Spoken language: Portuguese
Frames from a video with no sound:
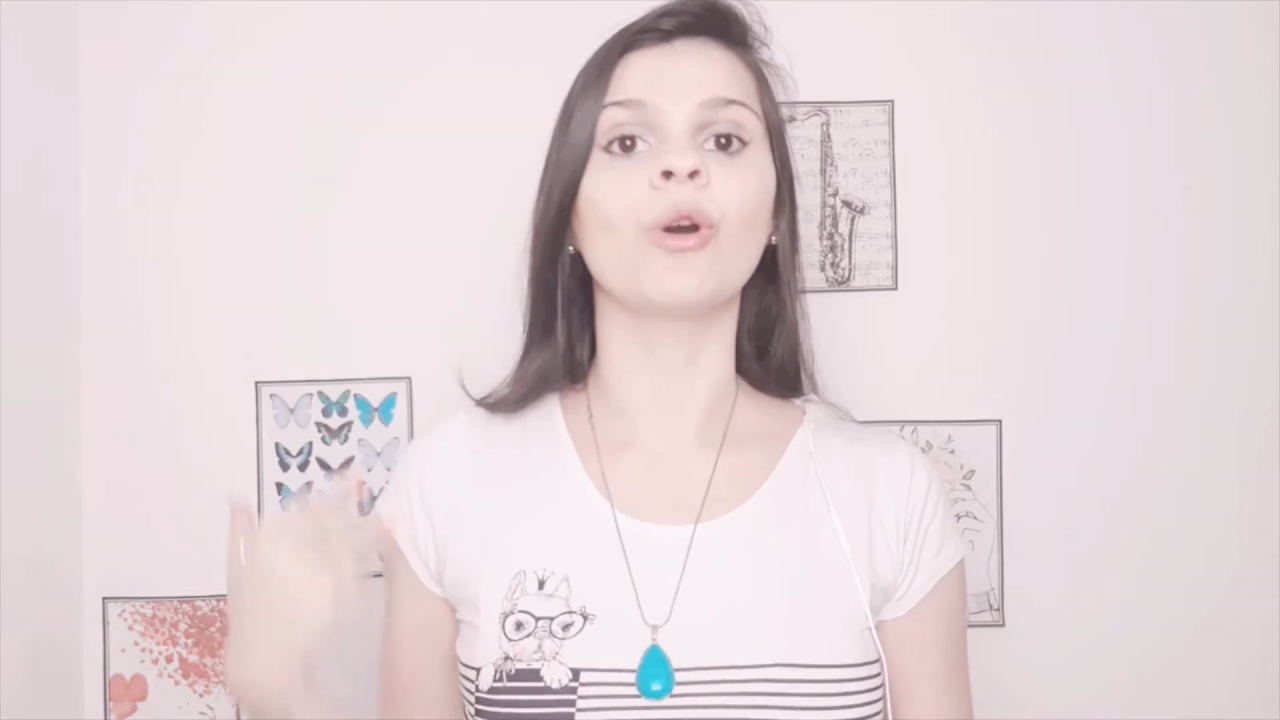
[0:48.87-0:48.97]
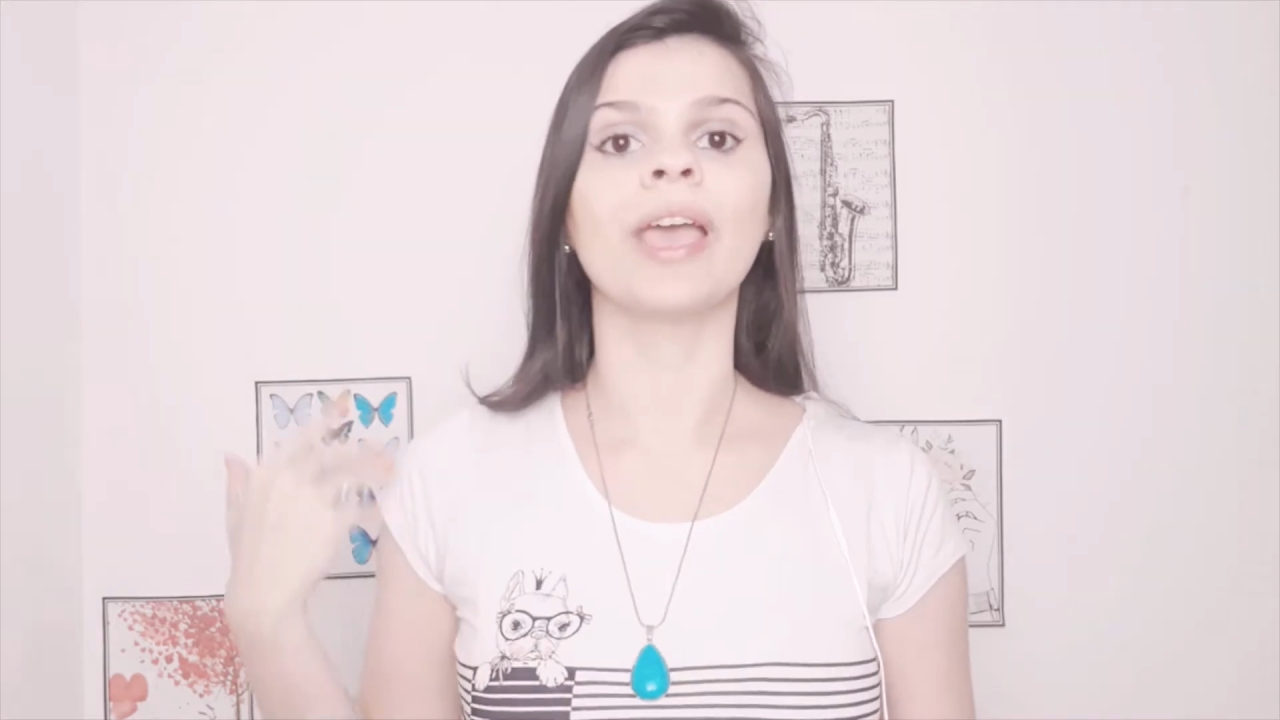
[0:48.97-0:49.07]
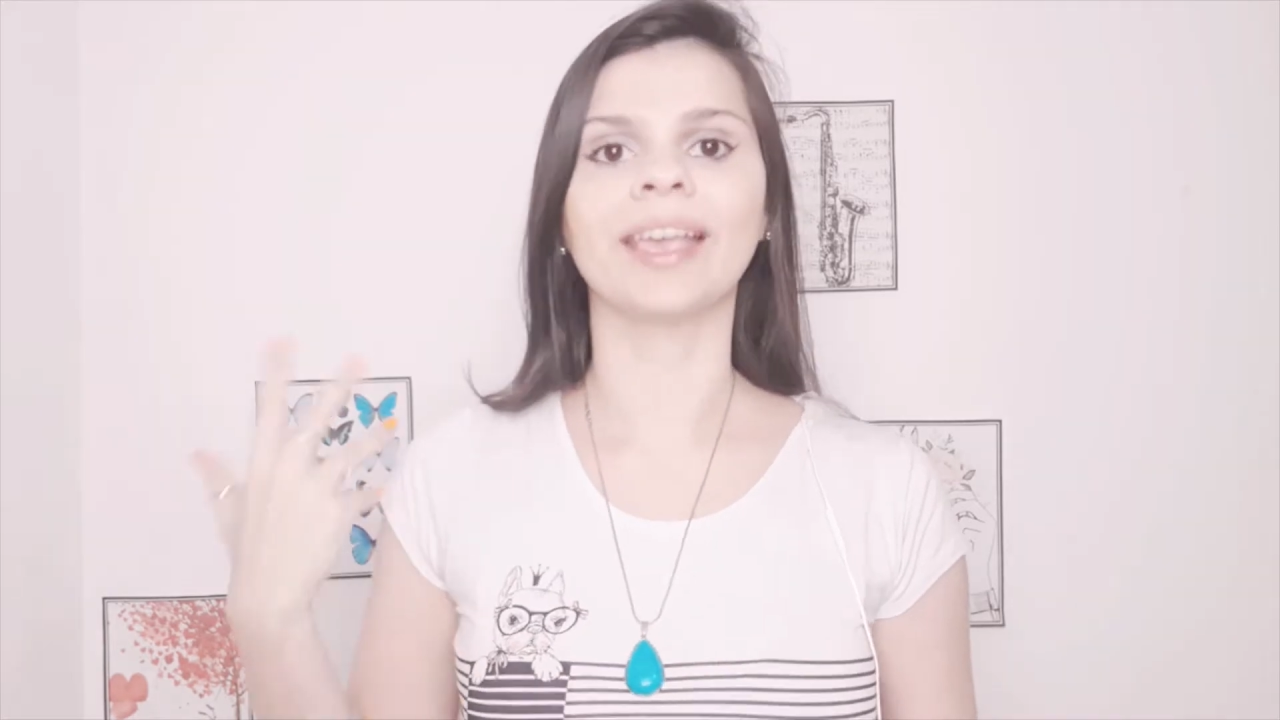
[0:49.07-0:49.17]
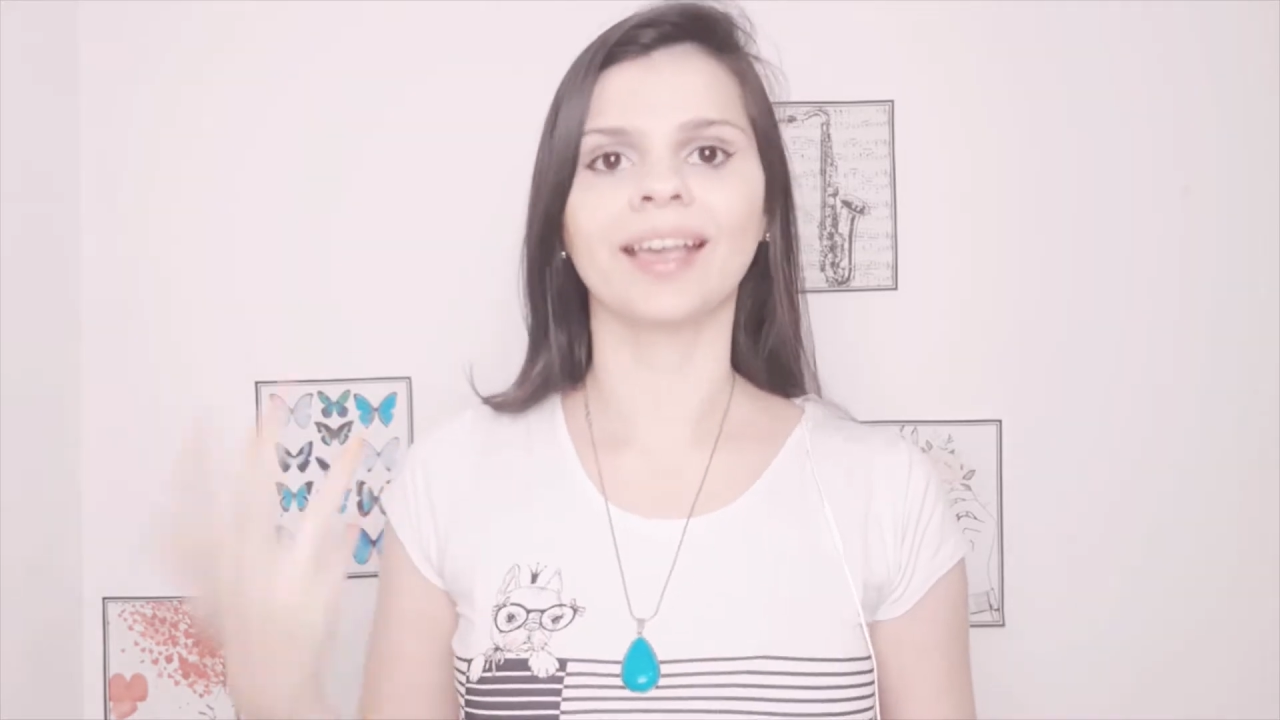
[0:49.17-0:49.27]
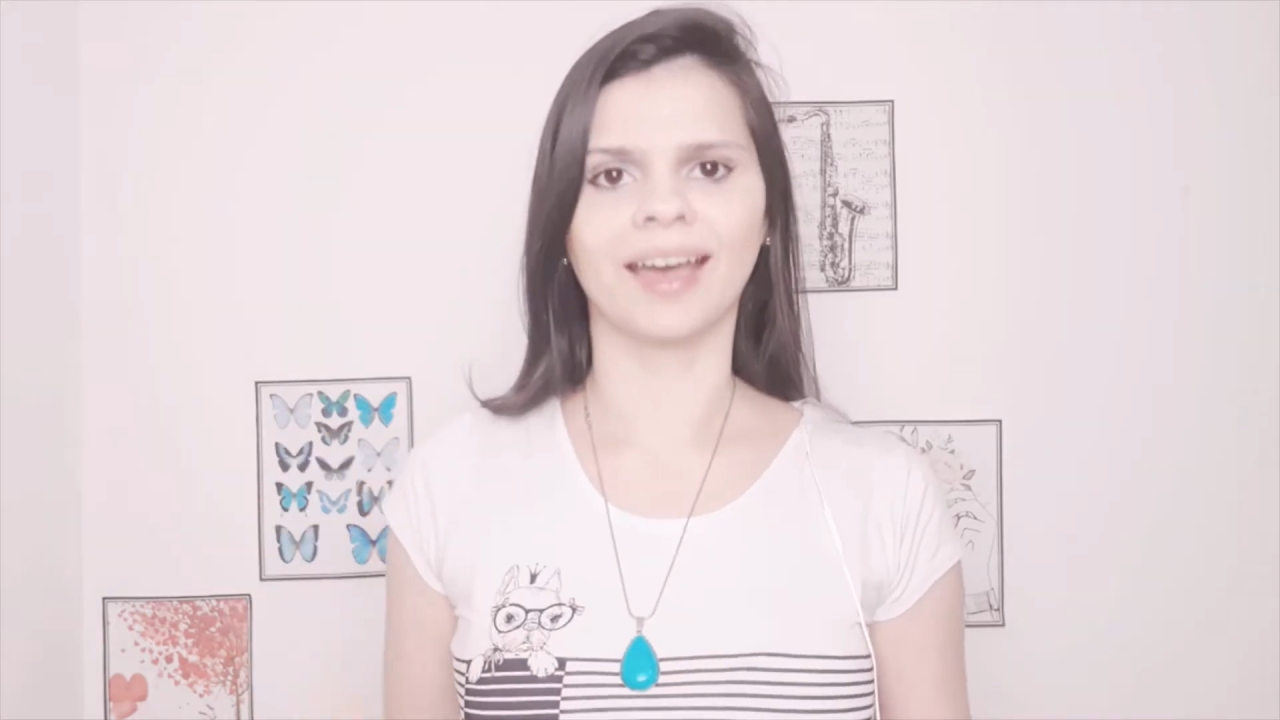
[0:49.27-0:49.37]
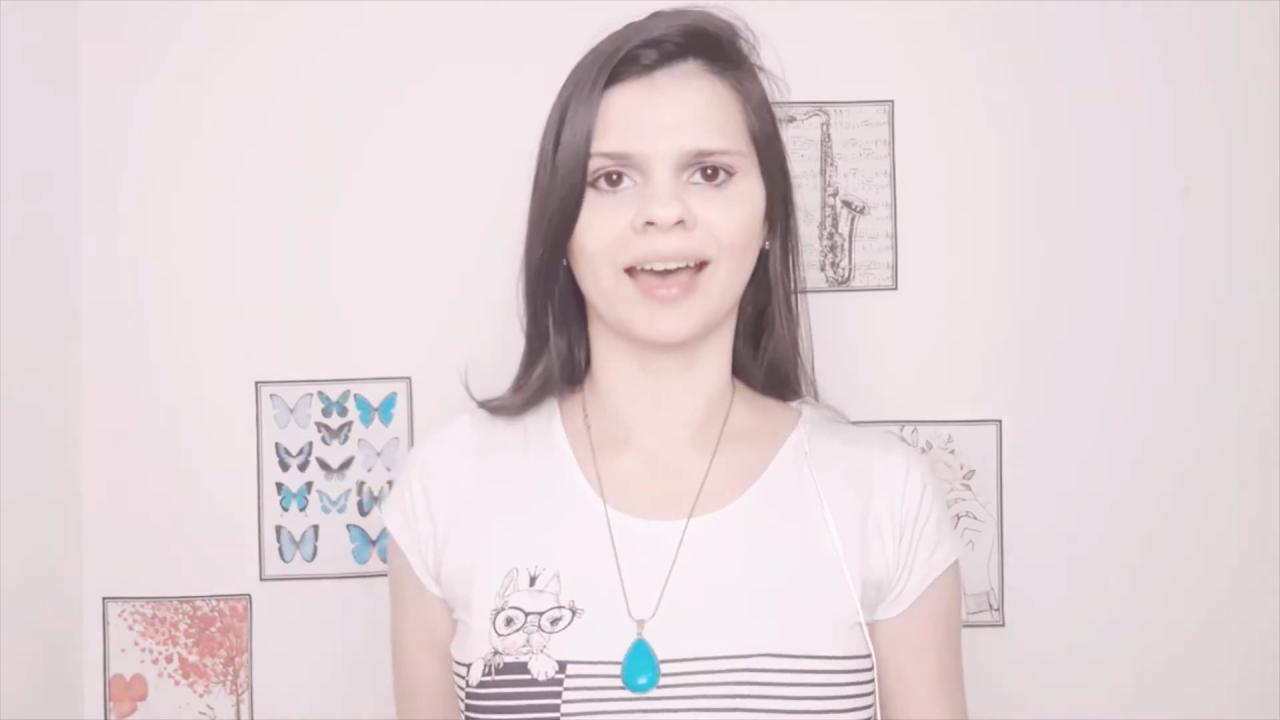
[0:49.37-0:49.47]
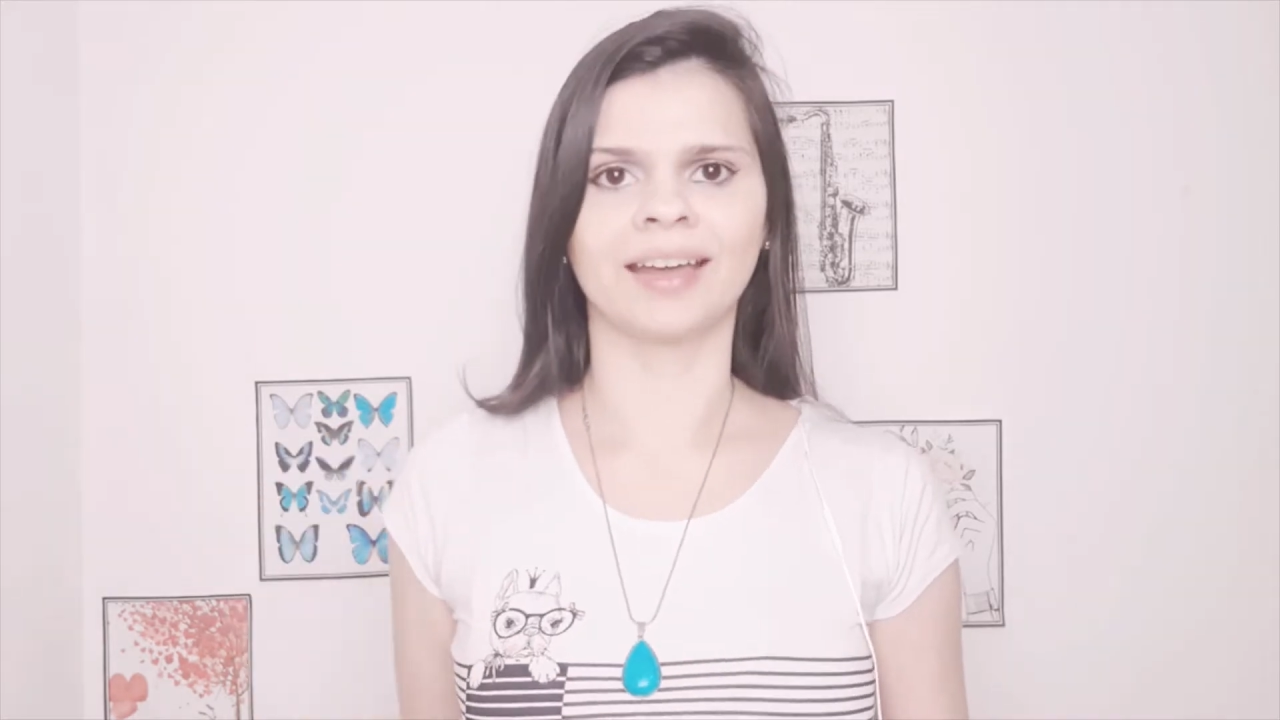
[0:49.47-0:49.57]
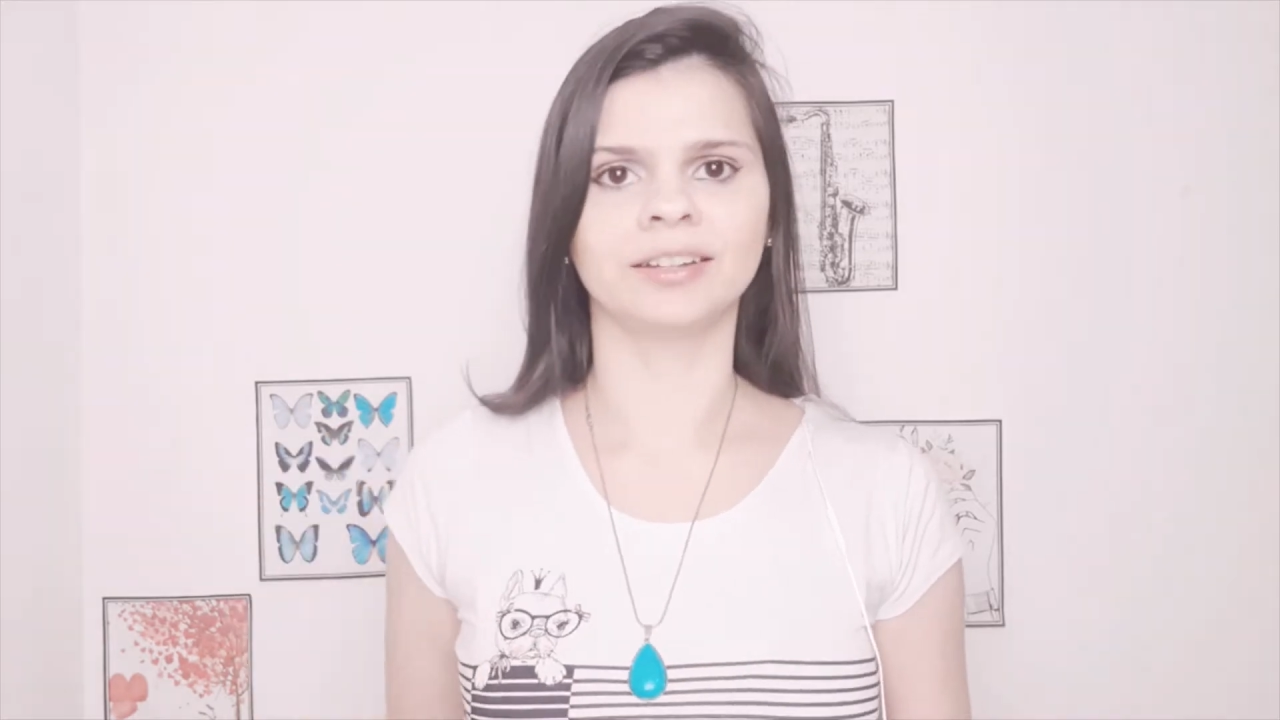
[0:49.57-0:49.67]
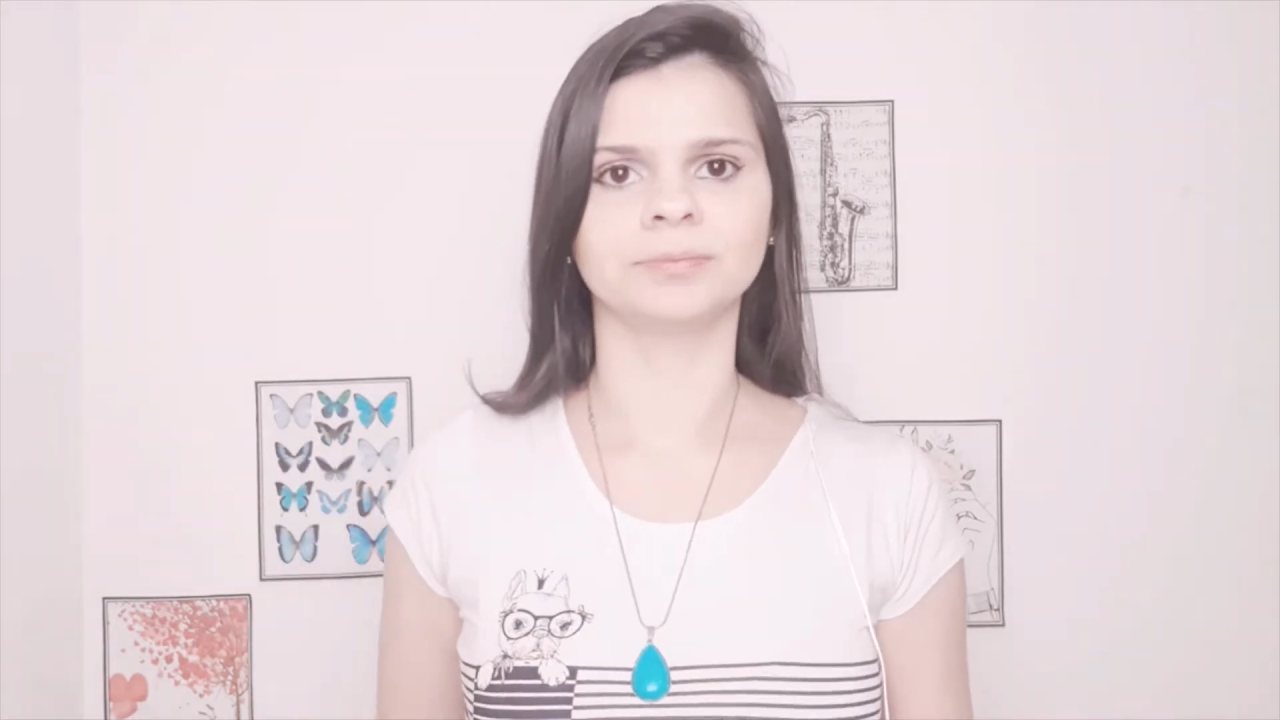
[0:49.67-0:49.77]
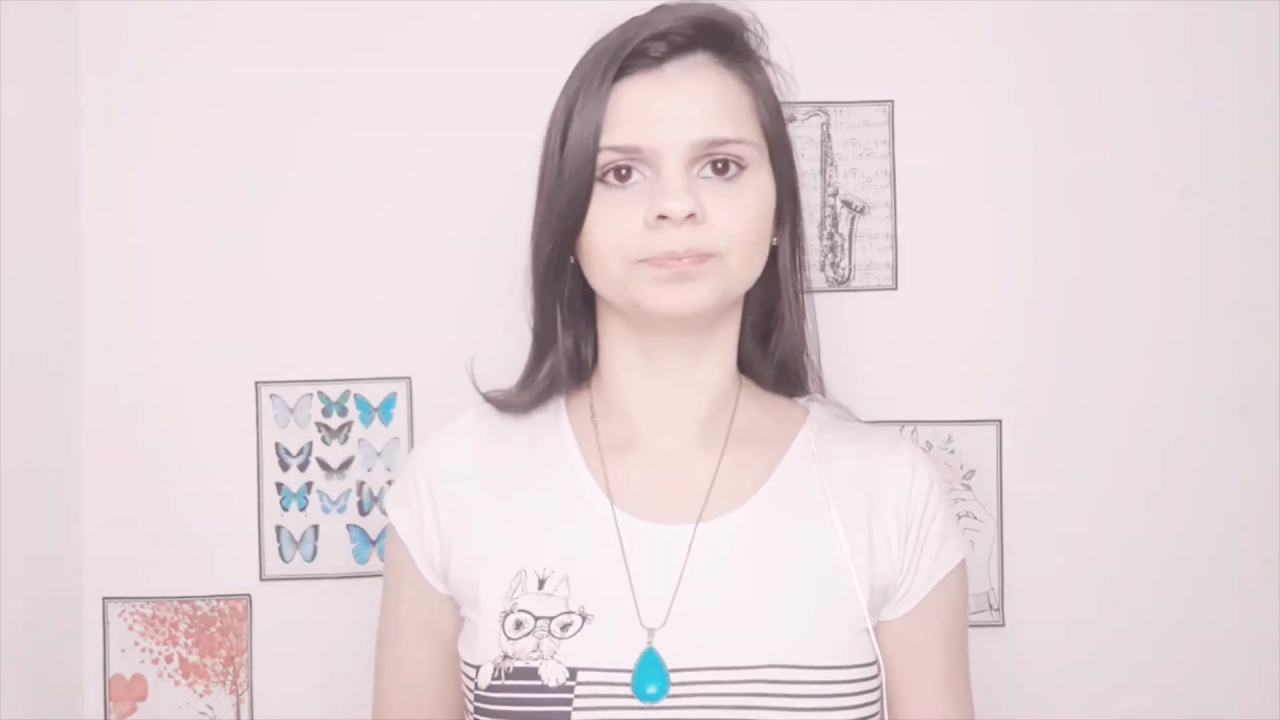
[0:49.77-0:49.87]

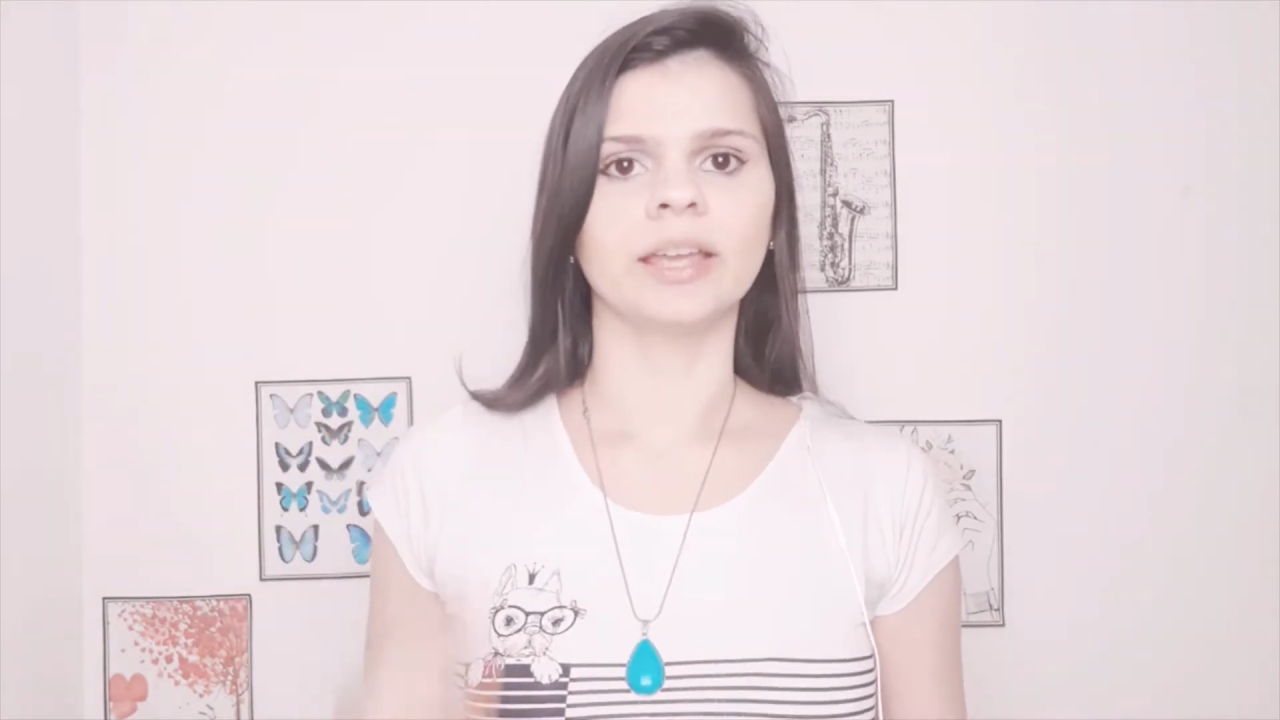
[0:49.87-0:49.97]
reencarna,